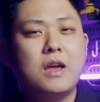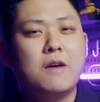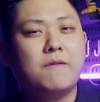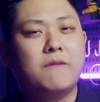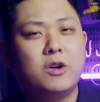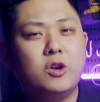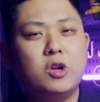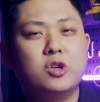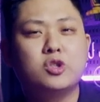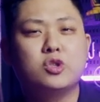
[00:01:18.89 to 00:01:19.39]

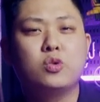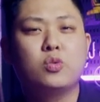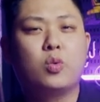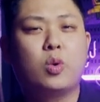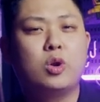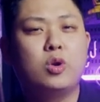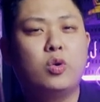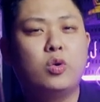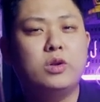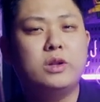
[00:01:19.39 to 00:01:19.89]
với nội dung
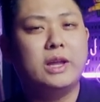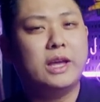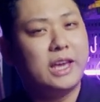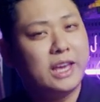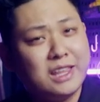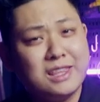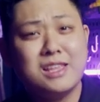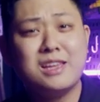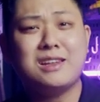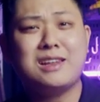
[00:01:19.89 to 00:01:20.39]
cuốn hút
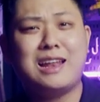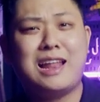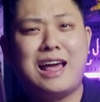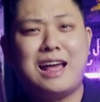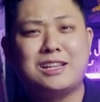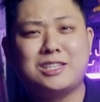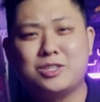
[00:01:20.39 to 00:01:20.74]
ít nhất là